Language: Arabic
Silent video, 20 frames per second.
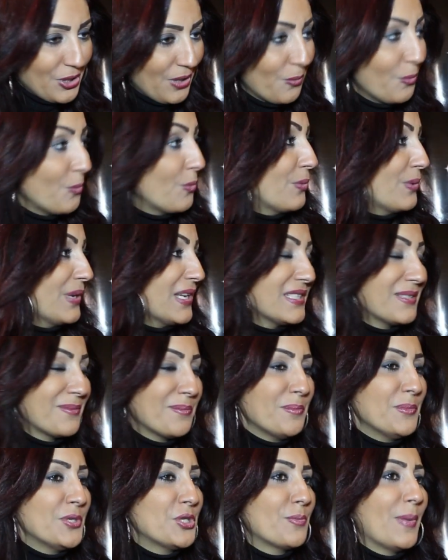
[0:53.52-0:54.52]
وناس
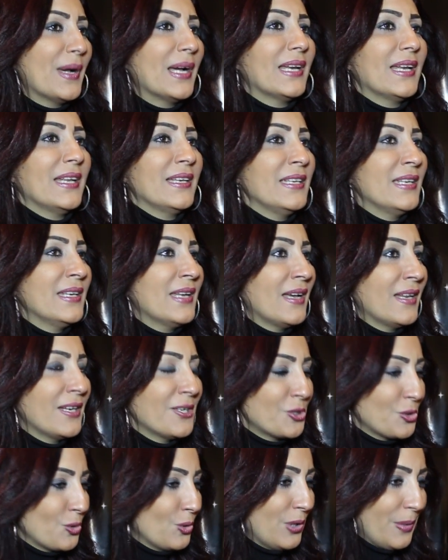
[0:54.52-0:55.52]
مش بخلانين على
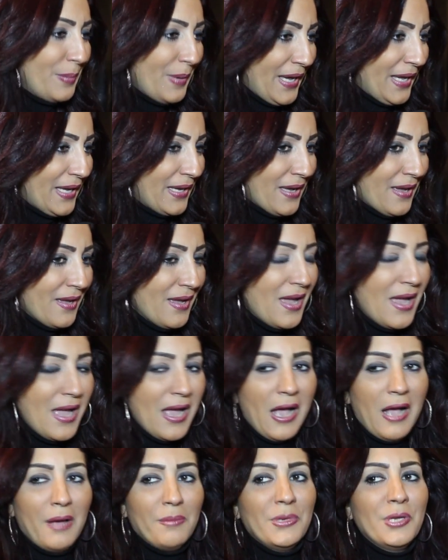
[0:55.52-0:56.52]
الشغل بحاجه
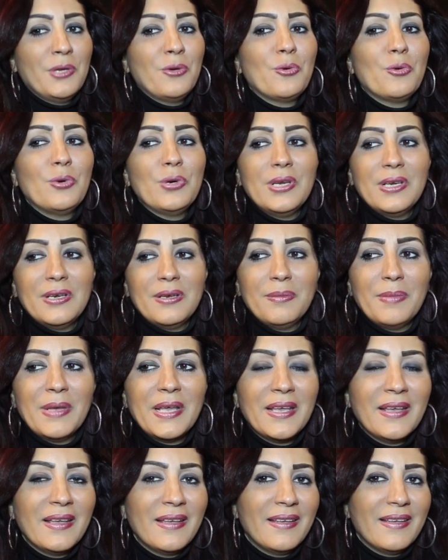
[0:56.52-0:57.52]
عاملين كل
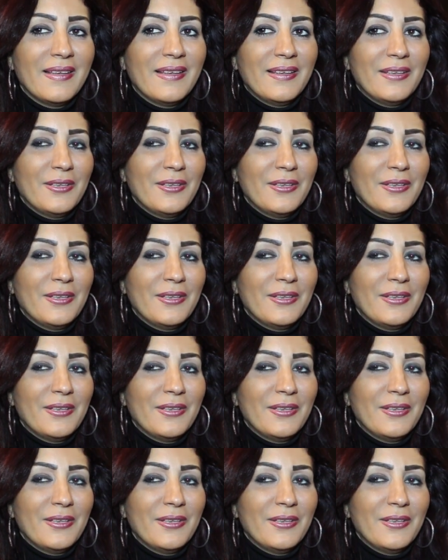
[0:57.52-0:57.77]
ما